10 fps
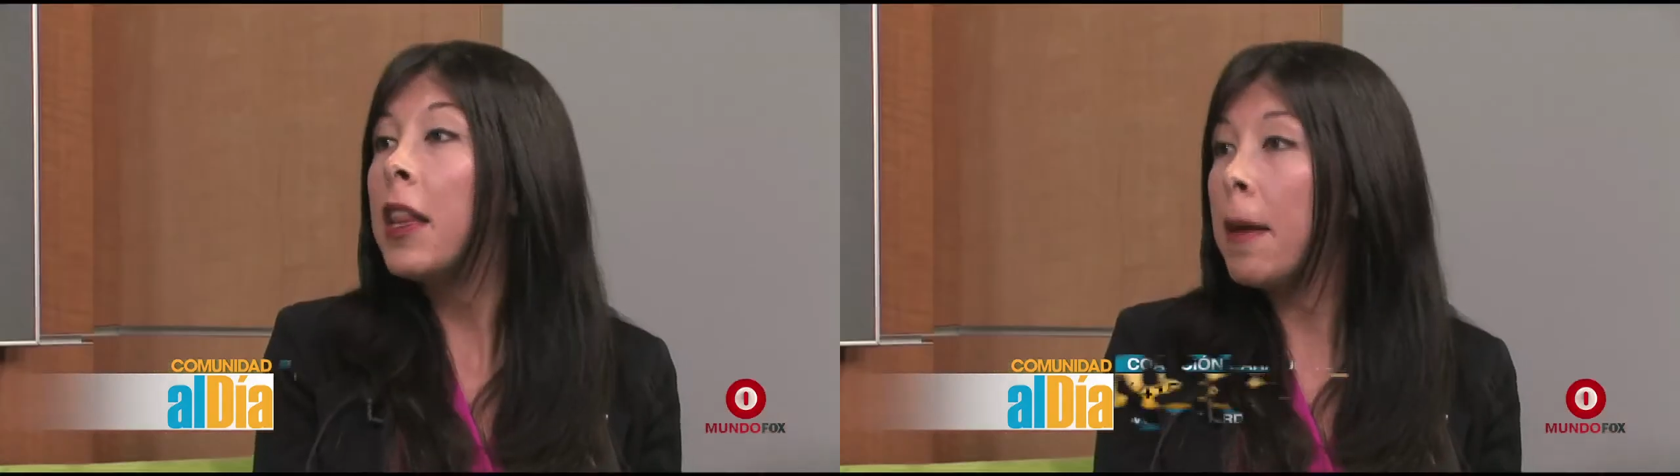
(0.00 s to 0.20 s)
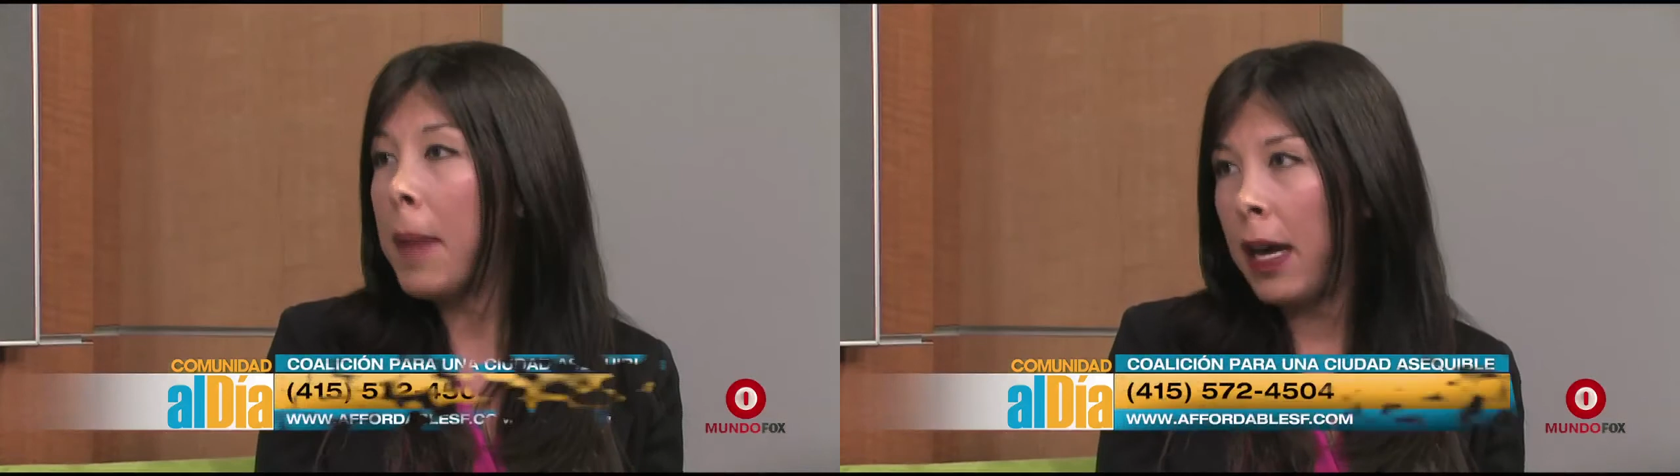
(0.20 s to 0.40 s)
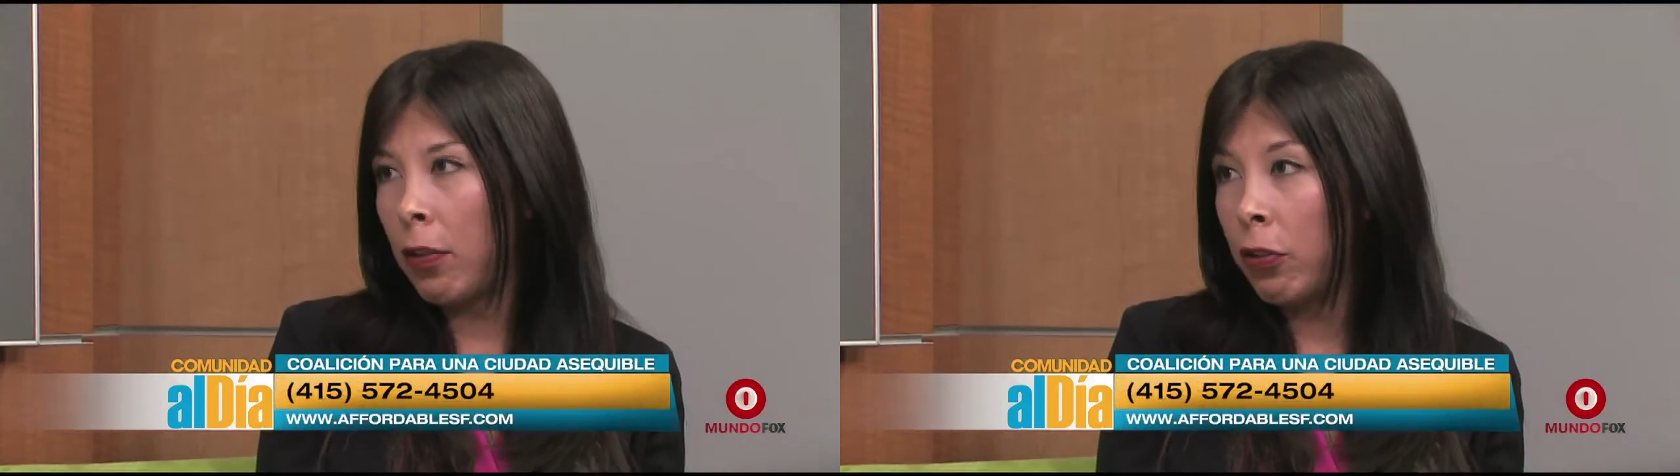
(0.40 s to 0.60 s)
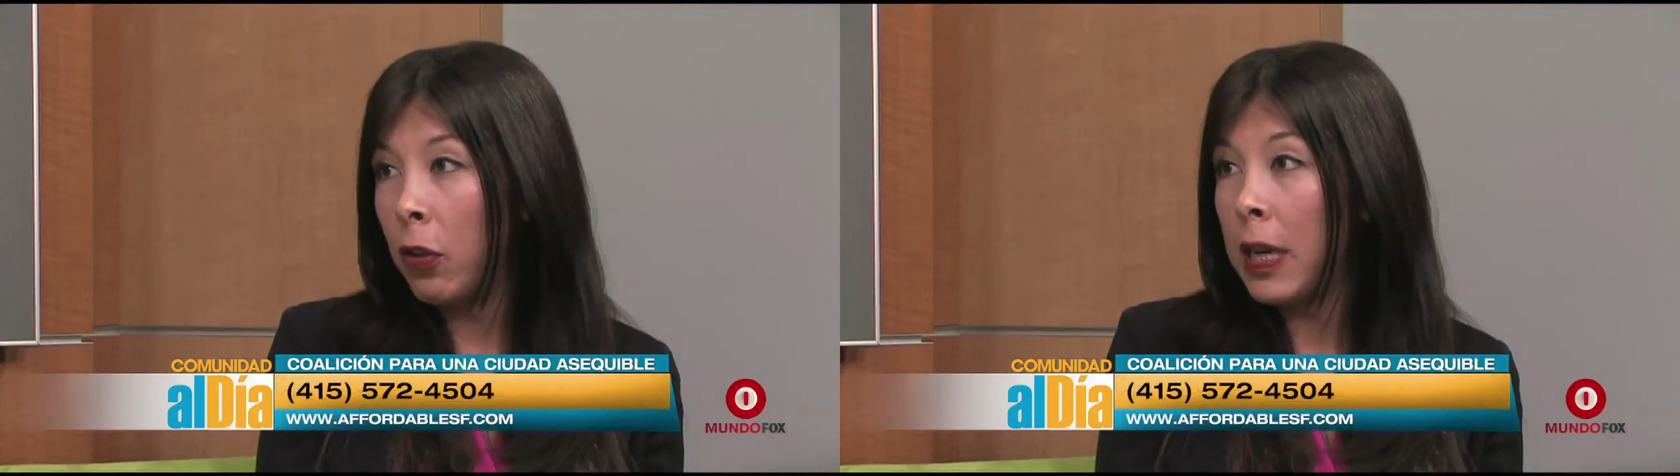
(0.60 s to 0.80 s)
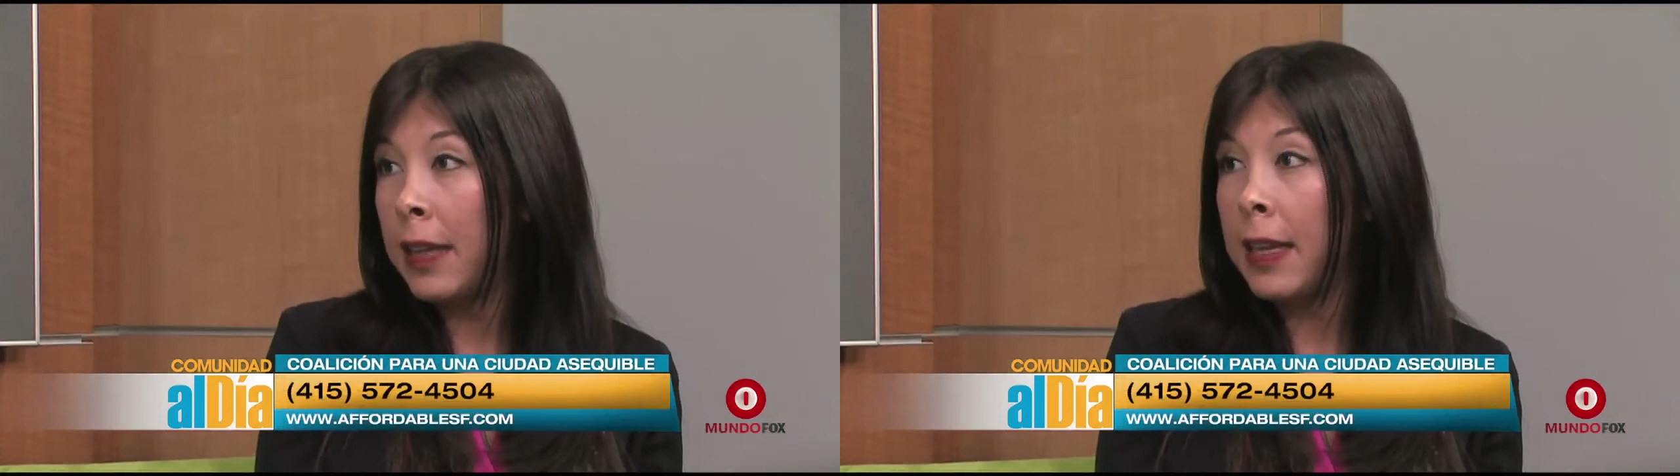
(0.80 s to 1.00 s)
de
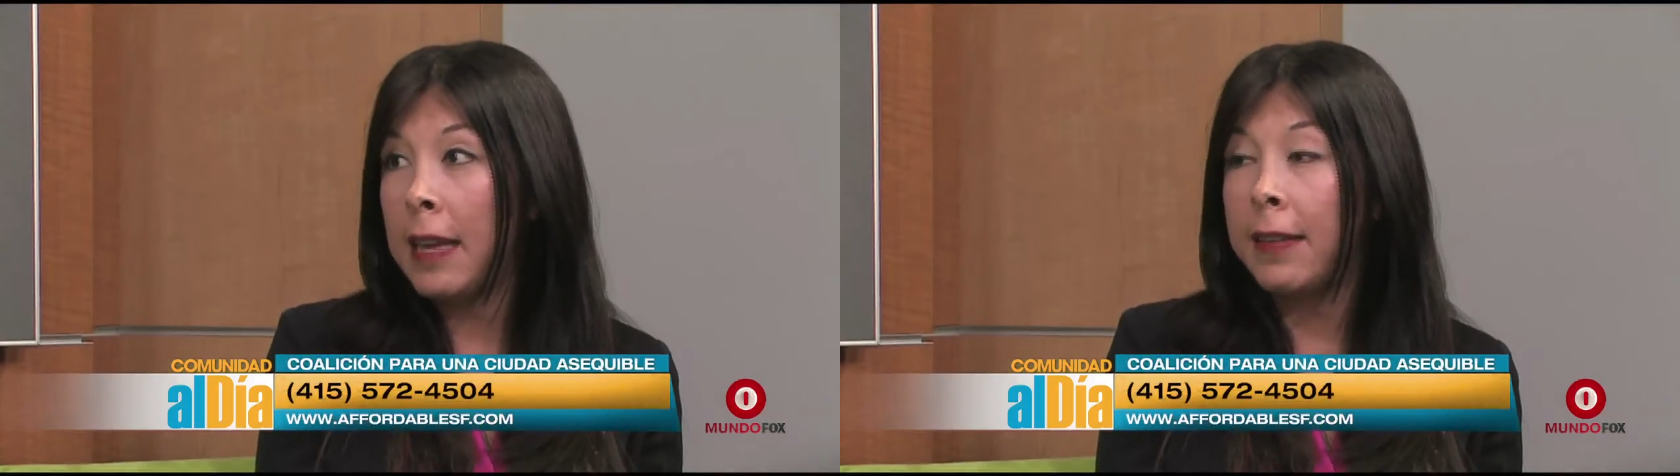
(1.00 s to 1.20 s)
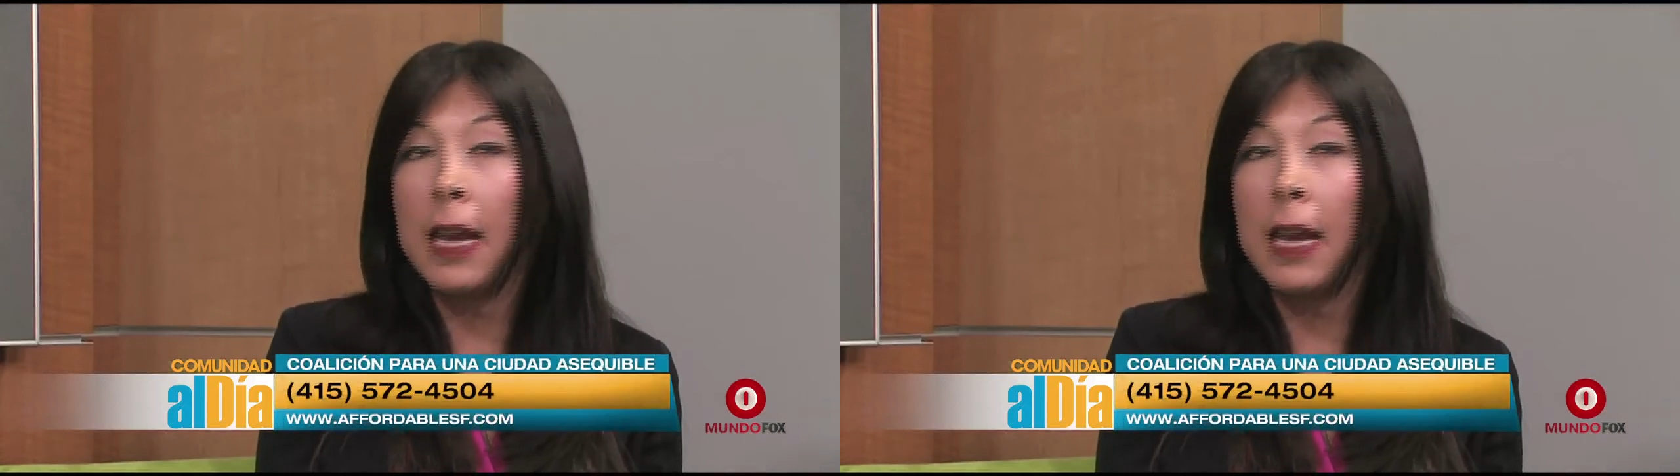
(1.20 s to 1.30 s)
marzo, este es